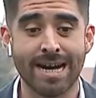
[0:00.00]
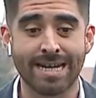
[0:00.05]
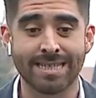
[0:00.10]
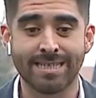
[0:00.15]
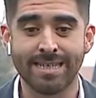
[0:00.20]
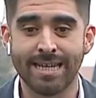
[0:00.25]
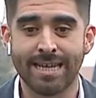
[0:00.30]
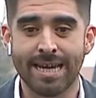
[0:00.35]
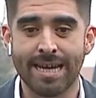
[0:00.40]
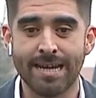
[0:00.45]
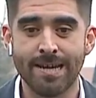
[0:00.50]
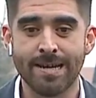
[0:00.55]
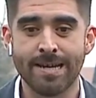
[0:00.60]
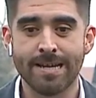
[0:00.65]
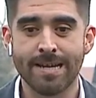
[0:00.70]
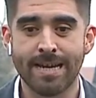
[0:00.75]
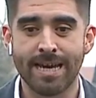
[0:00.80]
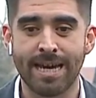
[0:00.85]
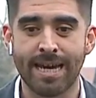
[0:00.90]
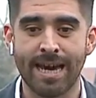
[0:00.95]
Así que,
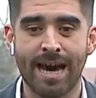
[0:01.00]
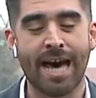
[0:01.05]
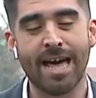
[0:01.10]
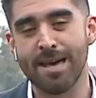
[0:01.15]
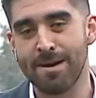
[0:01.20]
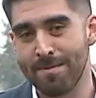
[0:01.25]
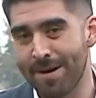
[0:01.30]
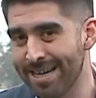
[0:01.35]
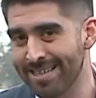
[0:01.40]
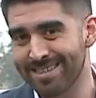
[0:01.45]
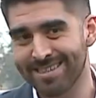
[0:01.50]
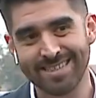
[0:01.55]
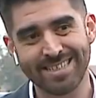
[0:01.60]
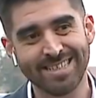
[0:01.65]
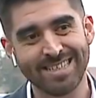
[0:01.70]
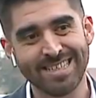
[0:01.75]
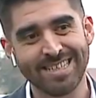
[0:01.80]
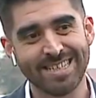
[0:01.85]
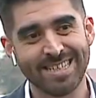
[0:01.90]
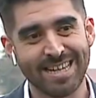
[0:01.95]
eh, además,
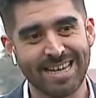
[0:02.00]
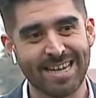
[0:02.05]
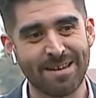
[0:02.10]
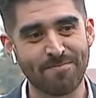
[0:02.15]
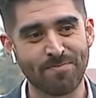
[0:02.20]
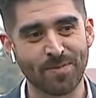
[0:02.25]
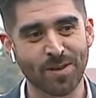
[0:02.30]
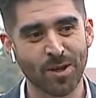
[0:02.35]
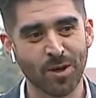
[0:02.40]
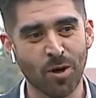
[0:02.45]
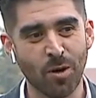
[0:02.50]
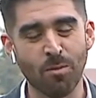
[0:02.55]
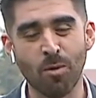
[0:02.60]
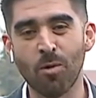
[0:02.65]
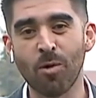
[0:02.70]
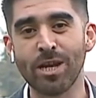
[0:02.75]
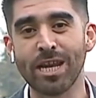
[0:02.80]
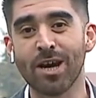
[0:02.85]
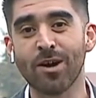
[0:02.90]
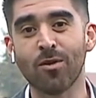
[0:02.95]
em,
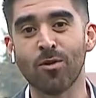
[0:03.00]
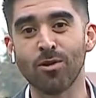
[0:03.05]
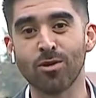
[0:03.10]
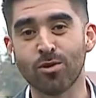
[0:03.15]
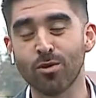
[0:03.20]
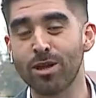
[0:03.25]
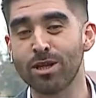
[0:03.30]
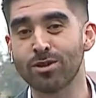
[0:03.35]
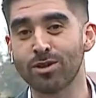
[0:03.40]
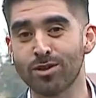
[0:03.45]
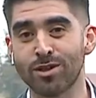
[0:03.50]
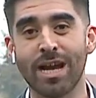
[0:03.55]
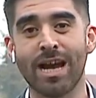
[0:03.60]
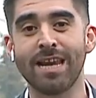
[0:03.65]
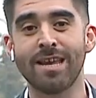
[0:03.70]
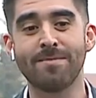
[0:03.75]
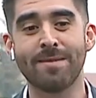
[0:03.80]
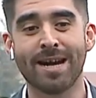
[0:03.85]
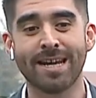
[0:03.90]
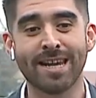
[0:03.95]
como buena cultura y
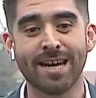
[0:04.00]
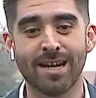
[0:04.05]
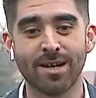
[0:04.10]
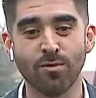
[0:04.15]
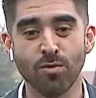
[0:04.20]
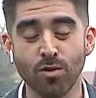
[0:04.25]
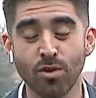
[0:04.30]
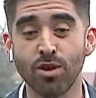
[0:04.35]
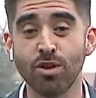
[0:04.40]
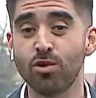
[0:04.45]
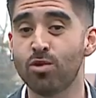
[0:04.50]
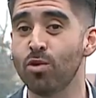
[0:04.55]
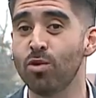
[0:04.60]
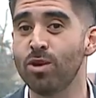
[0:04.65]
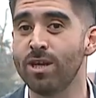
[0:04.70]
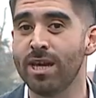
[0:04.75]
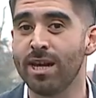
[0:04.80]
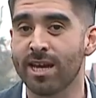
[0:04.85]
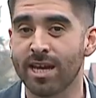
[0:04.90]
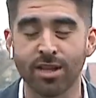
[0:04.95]
sociedad alemana, uno
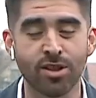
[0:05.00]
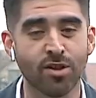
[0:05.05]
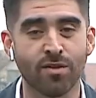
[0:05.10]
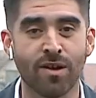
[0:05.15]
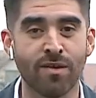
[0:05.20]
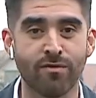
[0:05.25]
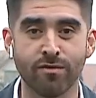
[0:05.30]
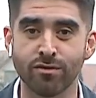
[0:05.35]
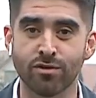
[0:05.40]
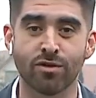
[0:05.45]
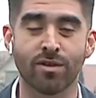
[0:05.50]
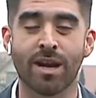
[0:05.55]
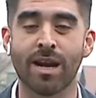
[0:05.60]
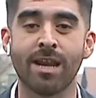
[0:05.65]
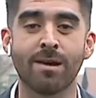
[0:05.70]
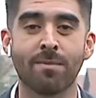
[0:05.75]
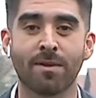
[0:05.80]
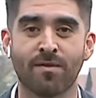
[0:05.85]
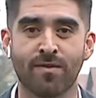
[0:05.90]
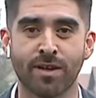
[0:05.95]
intuye que esto va a funcionar
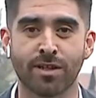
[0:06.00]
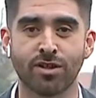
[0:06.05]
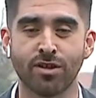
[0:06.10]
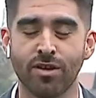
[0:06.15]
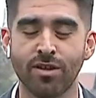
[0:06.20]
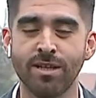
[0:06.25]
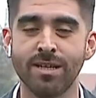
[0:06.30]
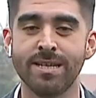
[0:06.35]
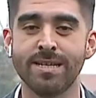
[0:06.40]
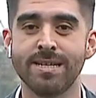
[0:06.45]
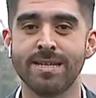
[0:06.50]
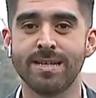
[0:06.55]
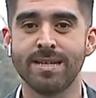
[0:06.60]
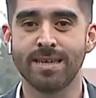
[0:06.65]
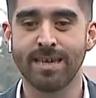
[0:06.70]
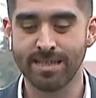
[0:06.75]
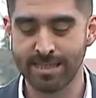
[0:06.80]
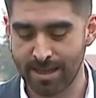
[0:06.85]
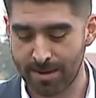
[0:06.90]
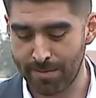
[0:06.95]
a la perfección.
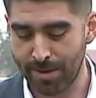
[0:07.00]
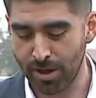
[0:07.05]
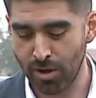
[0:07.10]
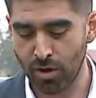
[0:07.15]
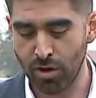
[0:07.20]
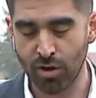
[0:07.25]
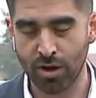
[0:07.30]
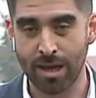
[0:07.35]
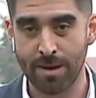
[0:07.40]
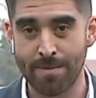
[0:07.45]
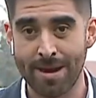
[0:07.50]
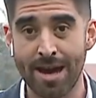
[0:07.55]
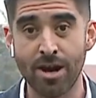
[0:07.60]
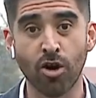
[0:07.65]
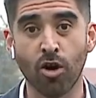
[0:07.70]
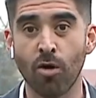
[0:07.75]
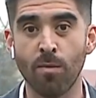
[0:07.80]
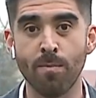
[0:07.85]
Y es al menos lo que me han